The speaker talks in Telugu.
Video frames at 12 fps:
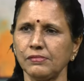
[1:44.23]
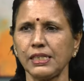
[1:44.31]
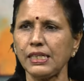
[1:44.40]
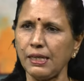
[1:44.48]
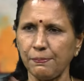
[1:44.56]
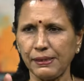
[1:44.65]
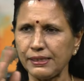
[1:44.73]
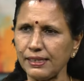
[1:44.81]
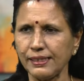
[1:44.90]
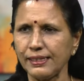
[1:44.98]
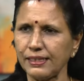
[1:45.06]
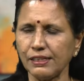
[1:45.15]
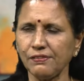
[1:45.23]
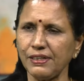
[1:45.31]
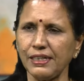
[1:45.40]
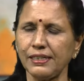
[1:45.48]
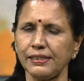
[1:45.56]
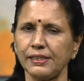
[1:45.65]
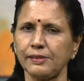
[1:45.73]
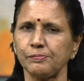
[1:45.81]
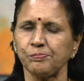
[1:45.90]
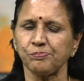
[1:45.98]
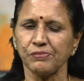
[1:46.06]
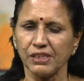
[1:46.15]
అంటే పెద్దల దగ్గరికి వెళ్ళింది
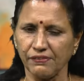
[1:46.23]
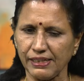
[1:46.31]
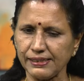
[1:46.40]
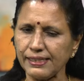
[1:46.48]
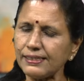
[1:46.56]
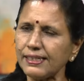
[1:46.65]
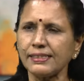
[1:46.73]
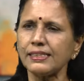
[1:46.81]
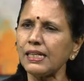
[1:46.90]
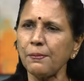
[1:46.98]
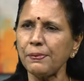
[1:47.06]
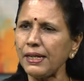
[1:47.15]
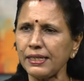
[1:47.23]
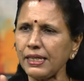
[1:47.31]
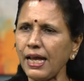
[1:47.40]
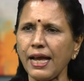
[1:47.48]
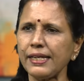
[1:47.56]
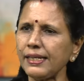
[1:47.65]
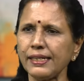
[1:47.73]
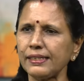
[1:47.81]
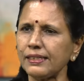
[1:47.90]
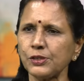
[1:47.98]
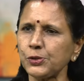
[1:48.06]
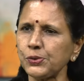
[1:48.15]
వెళ్తే సజ్జలు అప్పుడు అన్నీ ఆయనే
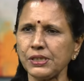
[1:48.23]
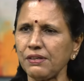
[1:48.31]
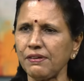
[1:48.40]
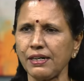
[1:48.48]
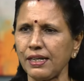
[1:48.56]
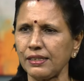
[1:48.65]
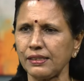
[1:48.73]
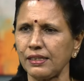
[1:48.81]
కదా చూసేవాడు